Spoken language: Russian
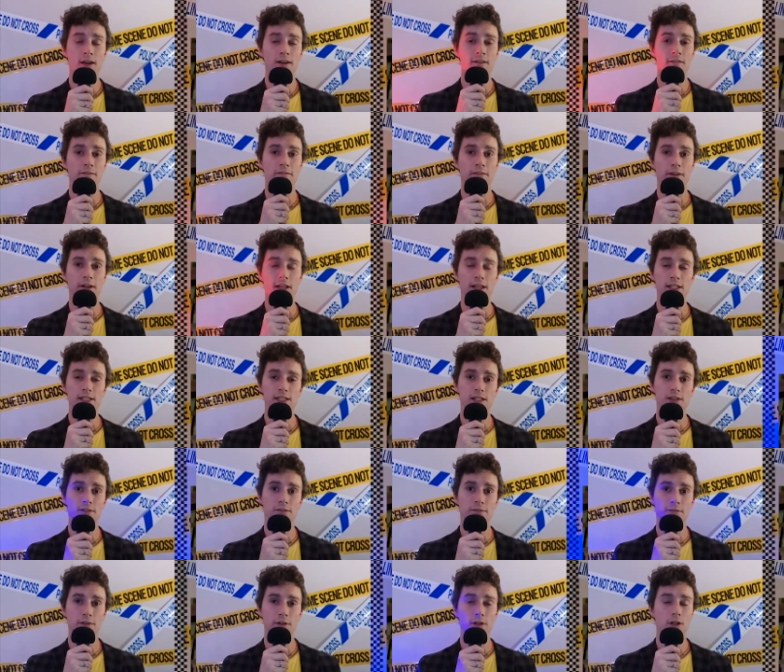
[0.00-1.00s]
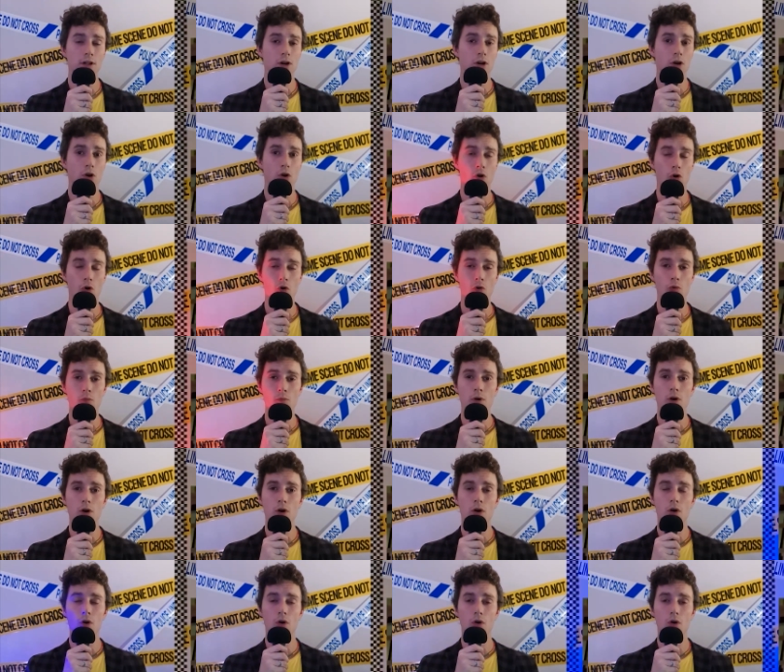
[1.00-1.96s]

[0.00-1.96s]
влезли в Home